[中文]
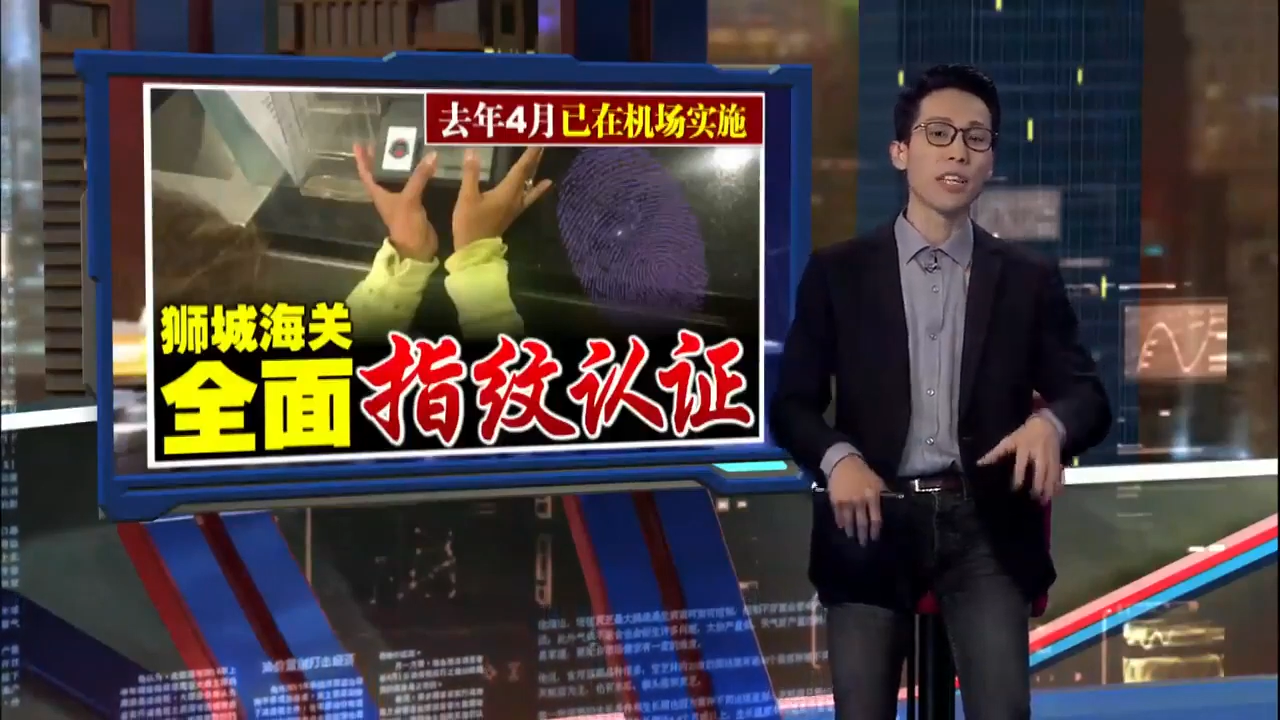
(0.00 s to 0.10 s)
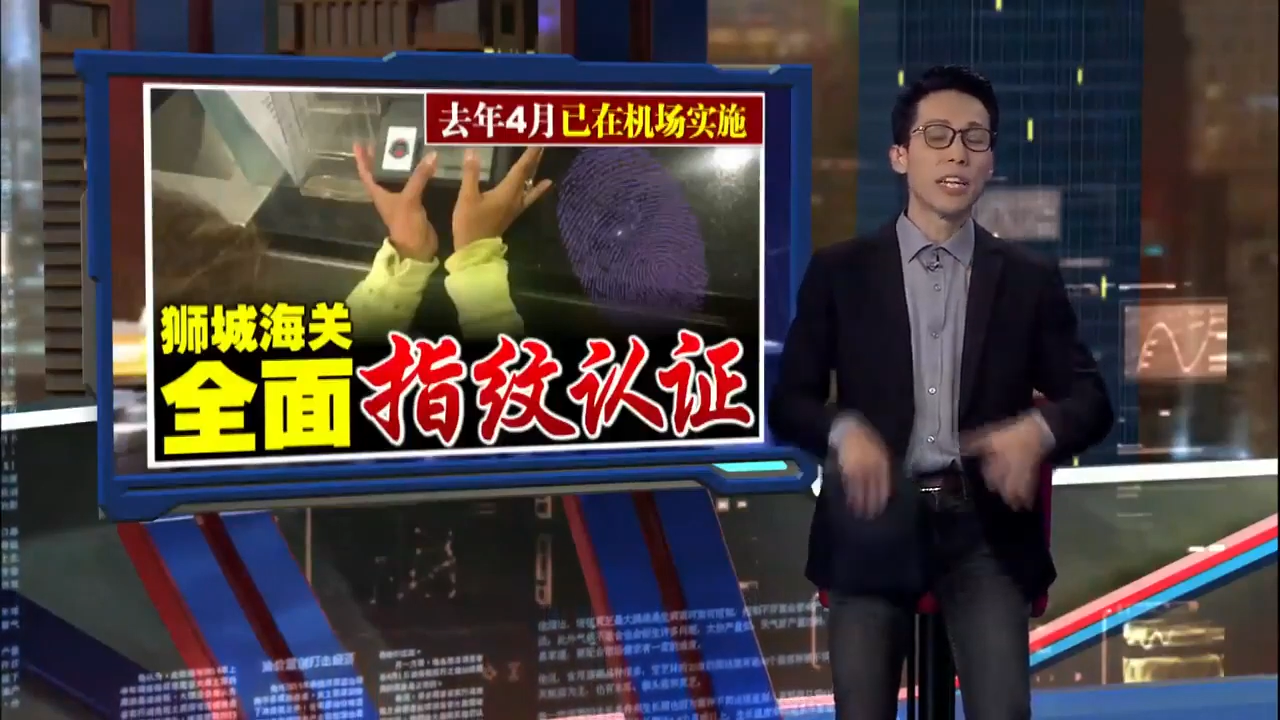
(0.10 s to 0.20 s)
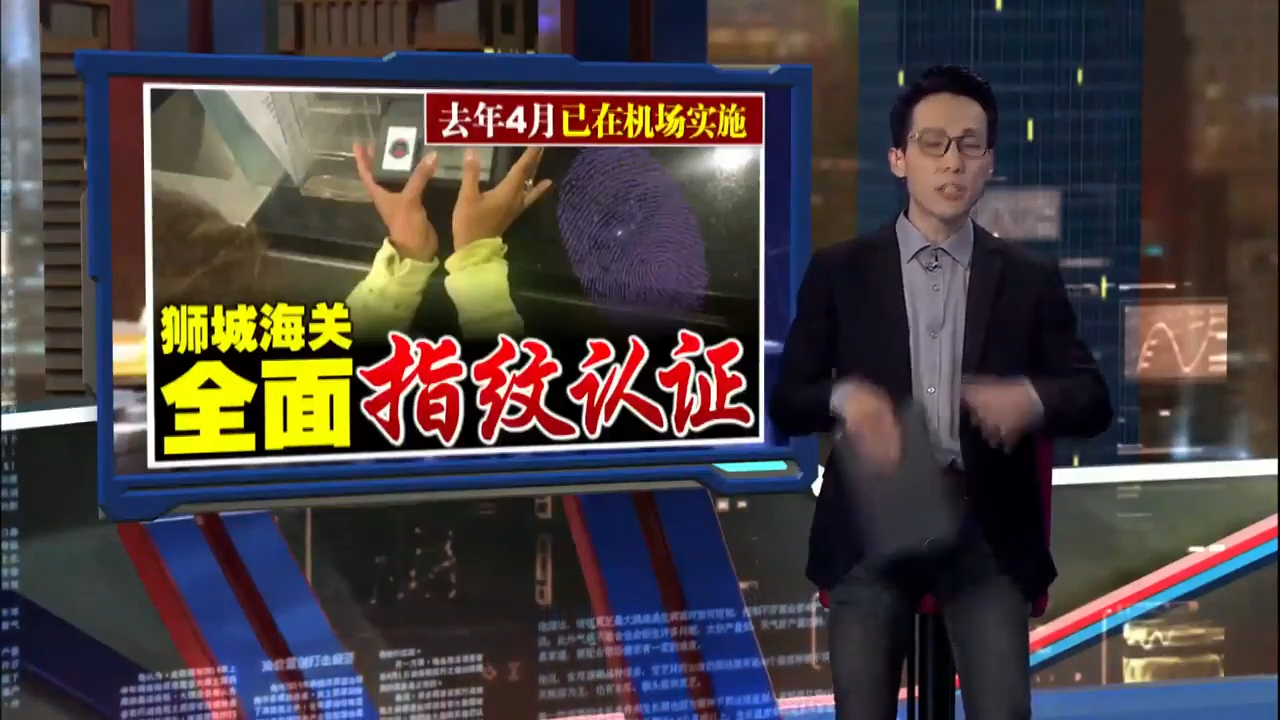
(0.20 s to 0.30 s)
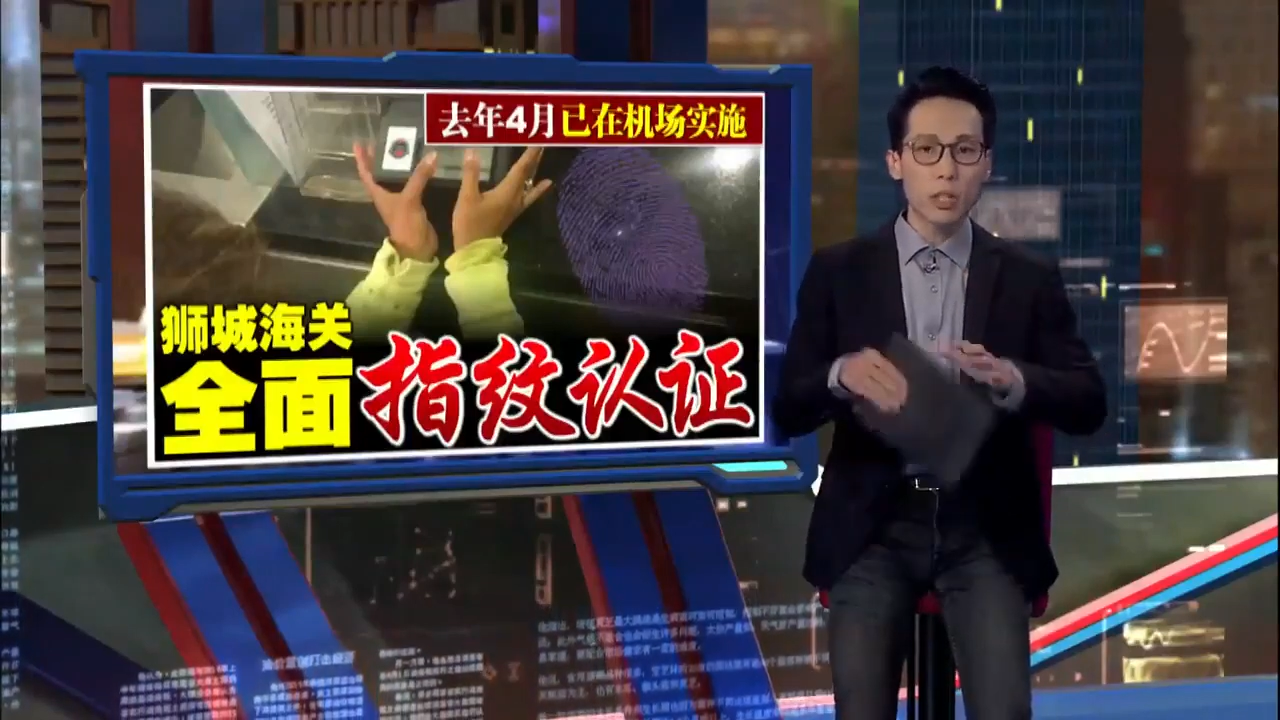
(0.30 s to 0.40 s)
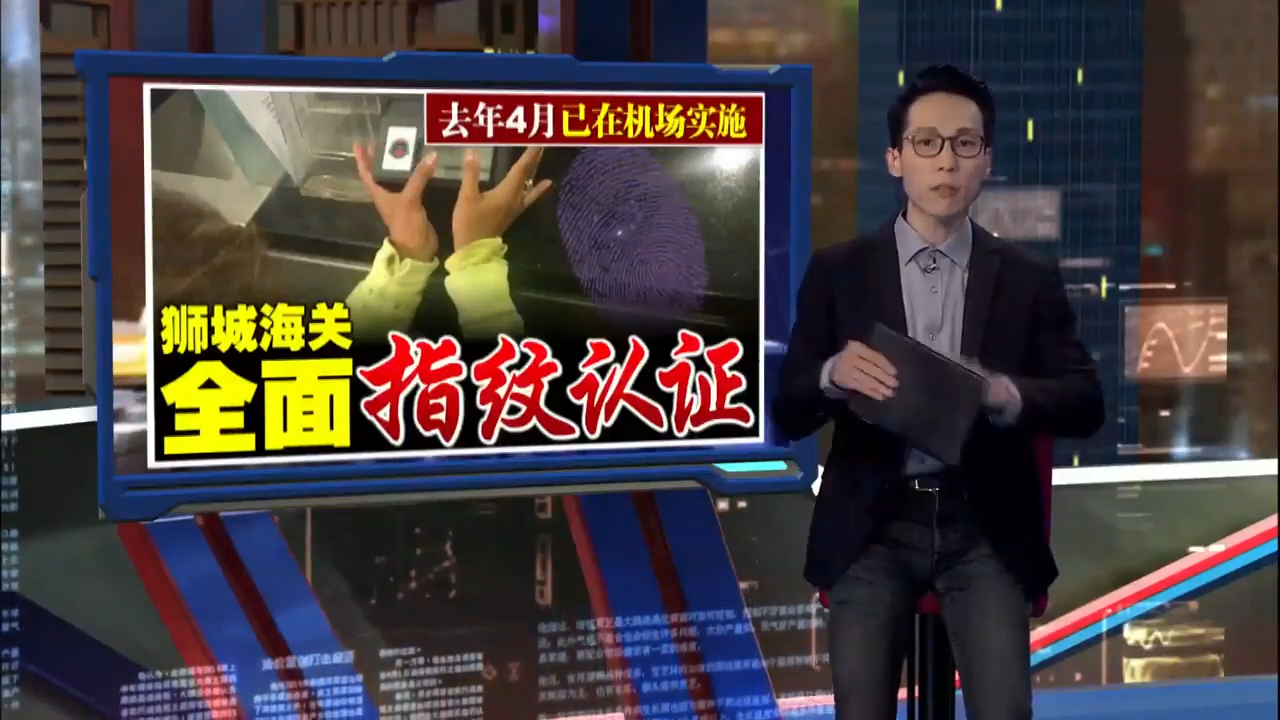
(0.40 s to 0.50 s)

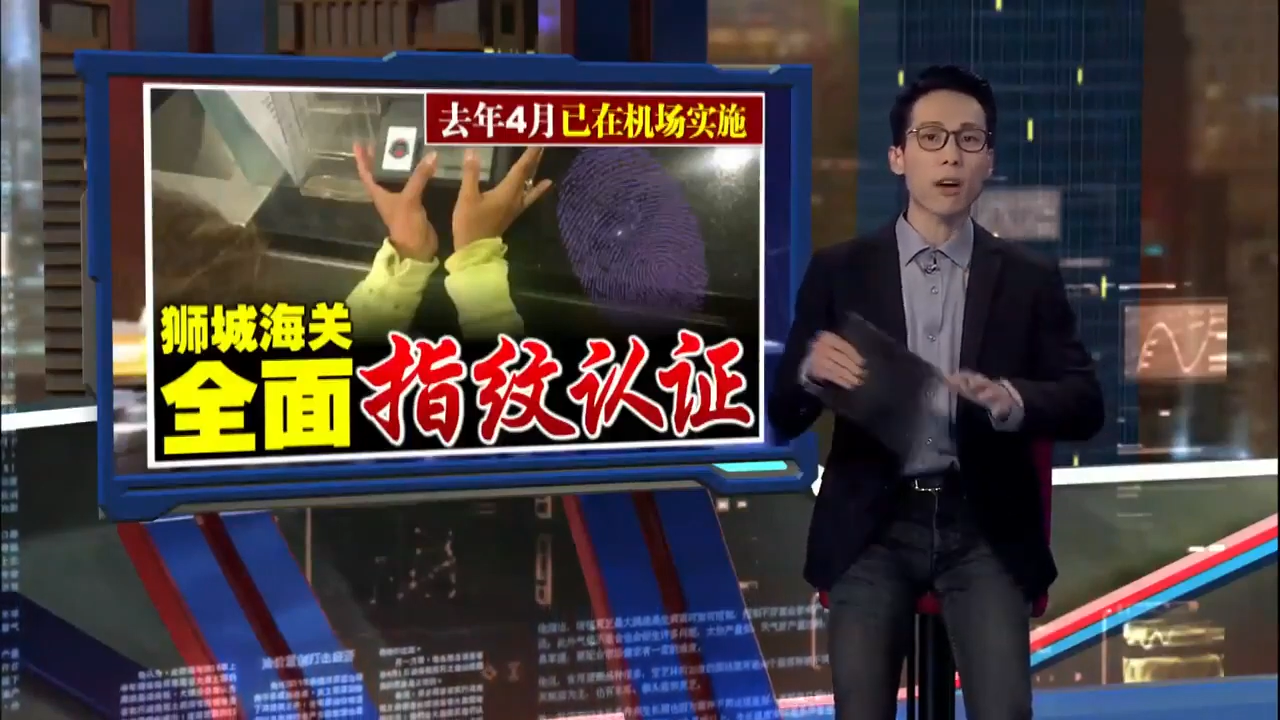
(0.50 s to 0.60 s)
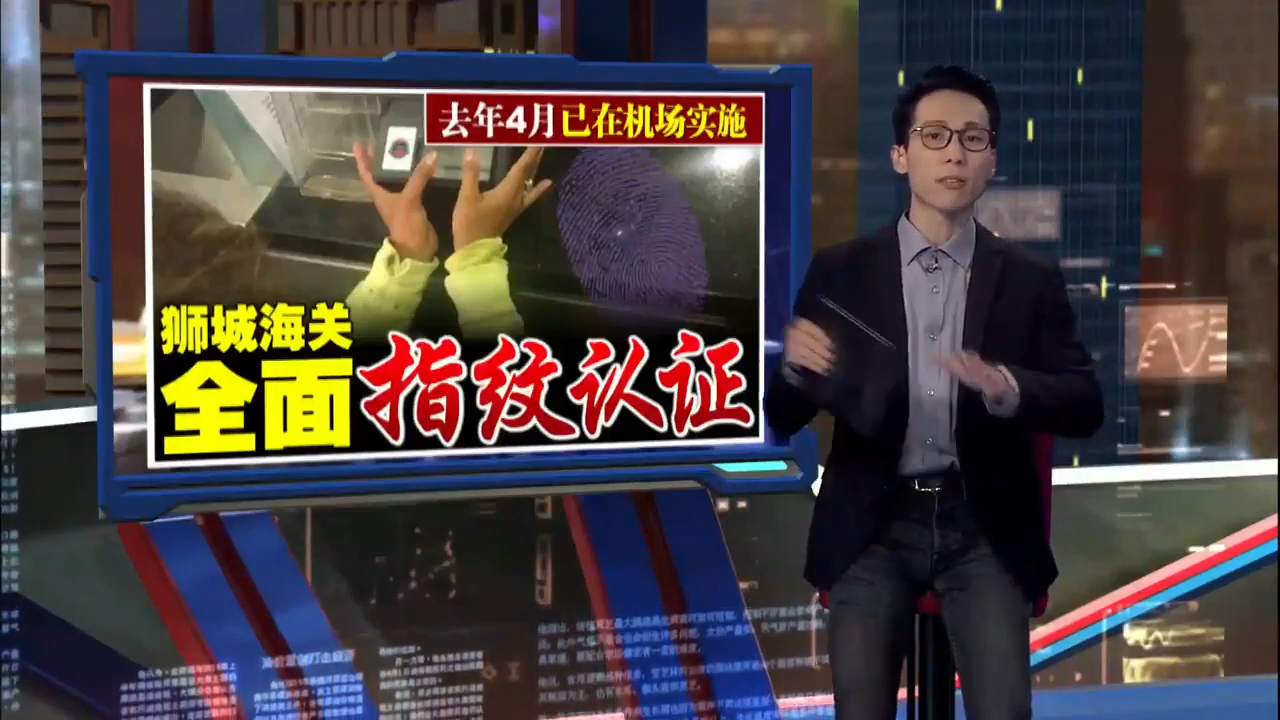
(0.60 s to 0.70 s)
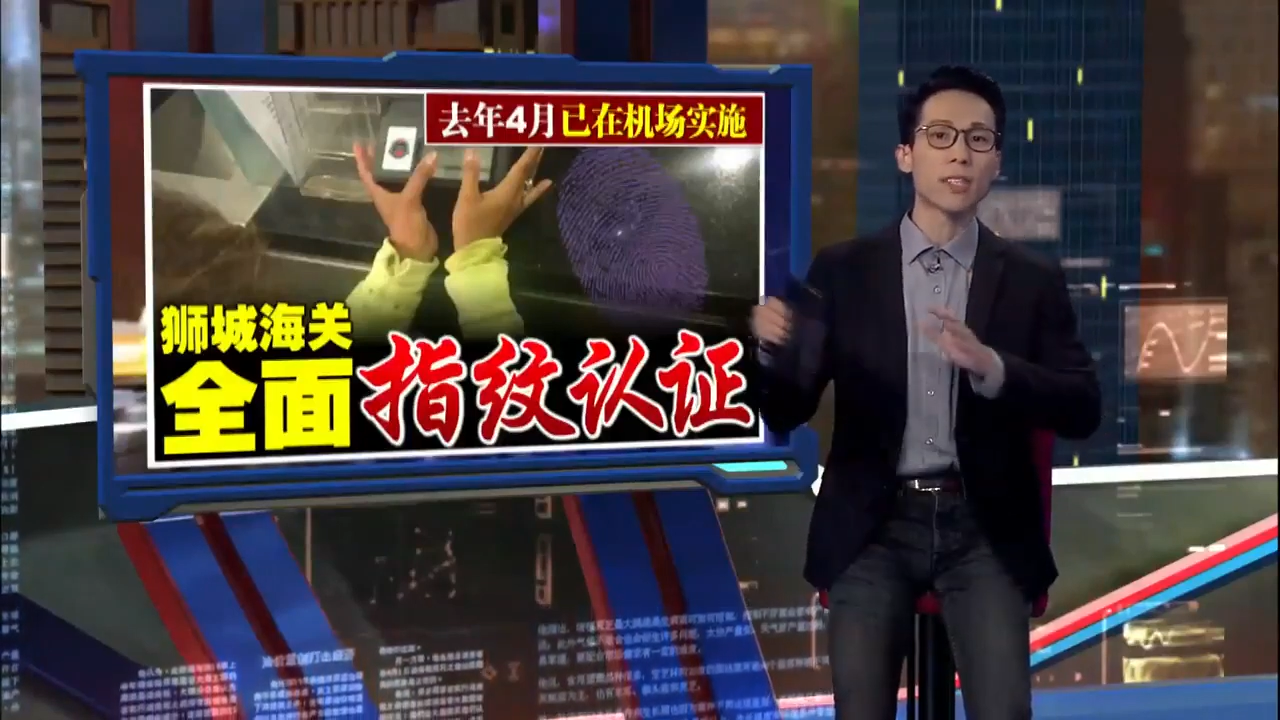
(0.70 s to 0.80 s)
延伸到